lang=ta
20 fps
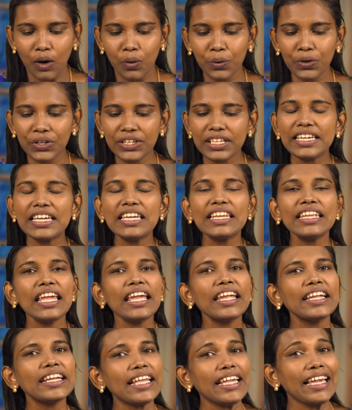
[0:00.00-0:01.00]
உன்
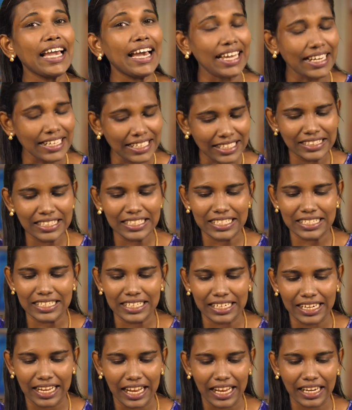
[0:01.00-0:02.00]
கிரியைகளை
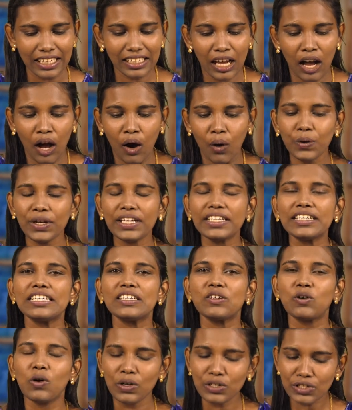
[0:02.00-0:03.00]
அறிந்திருக்கிறேன் உனக்கு
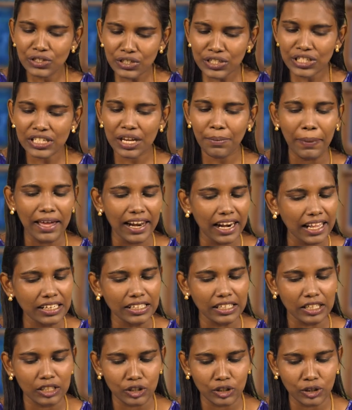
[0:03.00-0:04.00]
கொஞ்ச பலன்
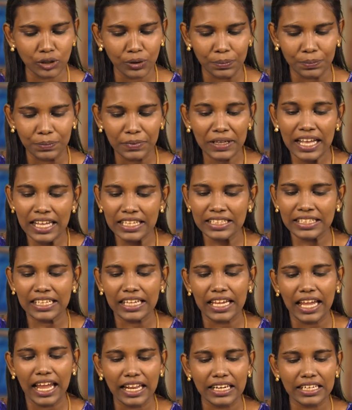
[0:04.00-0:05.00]
இருந்தும் நீ
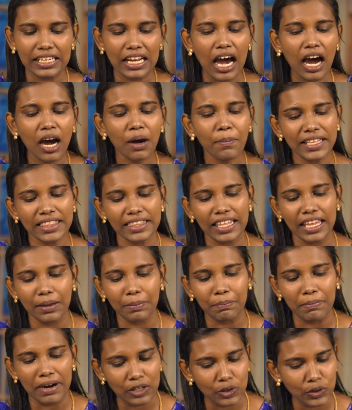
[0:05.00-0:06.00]
என் நாமத்தை
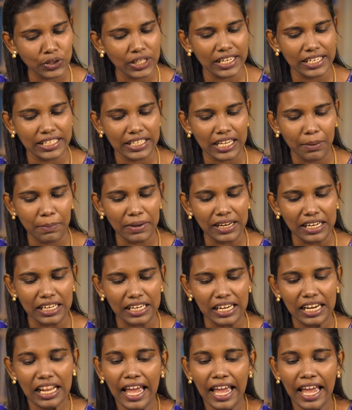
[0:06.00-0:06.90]
மறுதலியாமல்